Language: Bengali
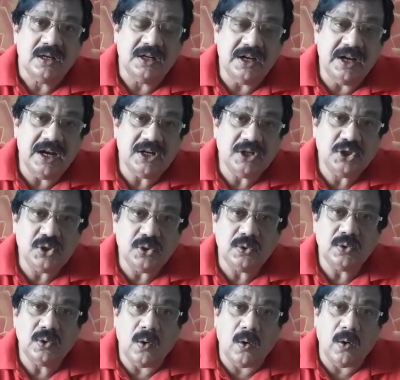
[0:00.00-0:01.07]
রেড জোন
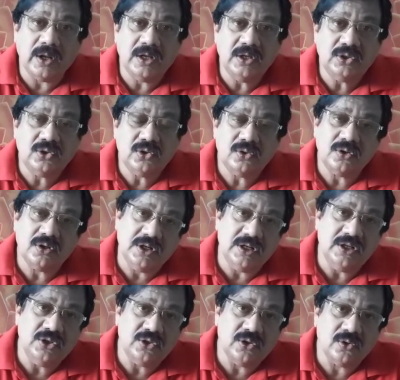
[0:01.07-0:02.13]
অরেঞ্জ জোন
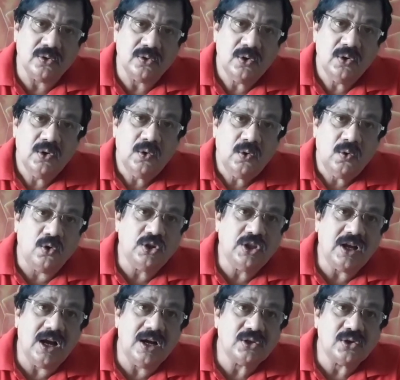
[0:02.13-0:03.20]
গ্রিন জোন
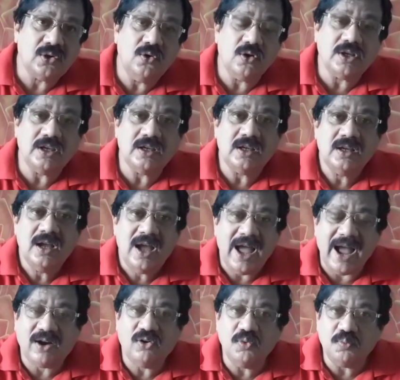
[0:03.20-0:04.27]
অধিকাংশ লোকই
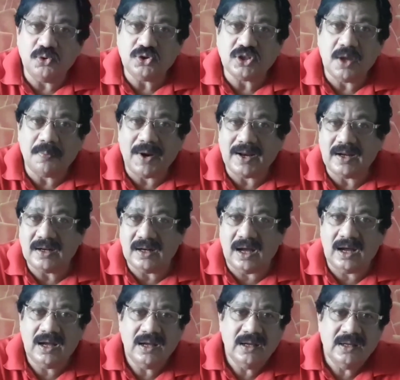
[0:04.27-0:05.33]
এখন বুঝতে পারেন না
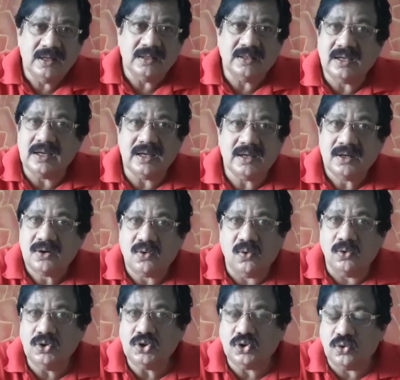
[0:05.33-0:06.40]
যে
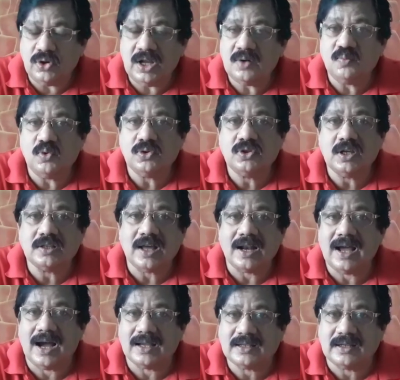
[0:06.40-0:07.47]
কোন জোনের মধ্যে
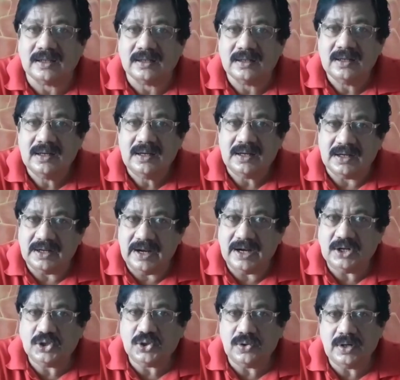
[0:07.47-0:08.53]
তারা আছেন
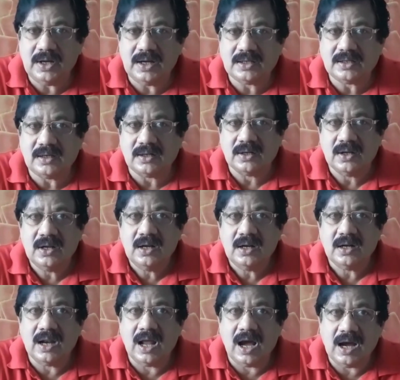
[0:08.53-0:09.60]
রেড জোনে আছেন
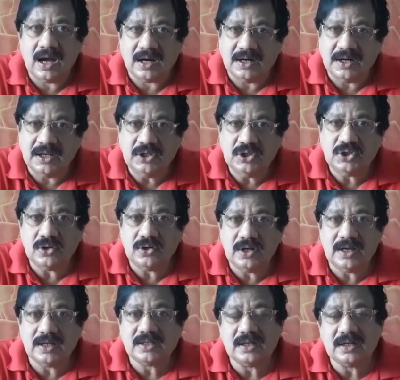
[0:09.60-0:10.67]
না গ্রিন জোনে
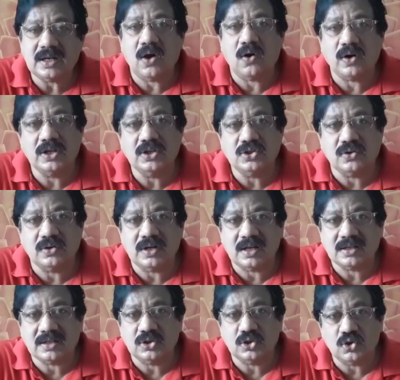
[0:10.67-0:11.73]
আছেন না অরেঞ্জ জোনে
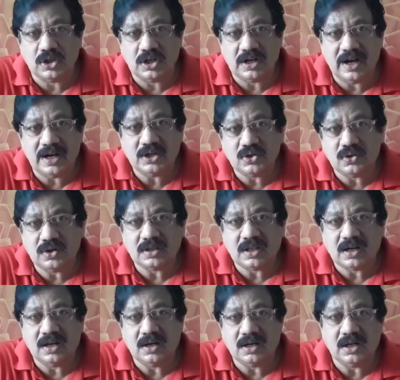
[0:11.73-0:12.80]
আছেন যদি রেড জোনে
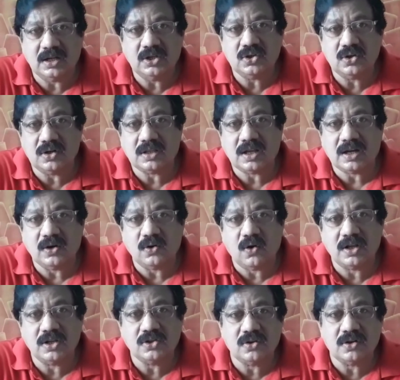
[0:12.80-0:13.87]
থাকেন গ্রিন জোনে থাকেন
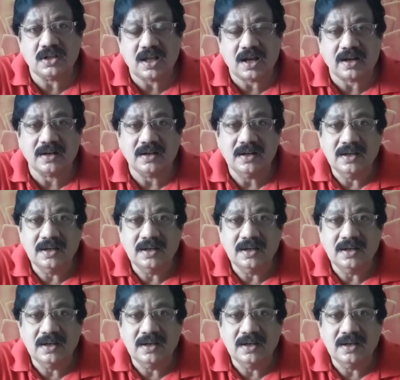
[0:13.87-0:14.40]
অরেঞ্জ জোনে থাকেন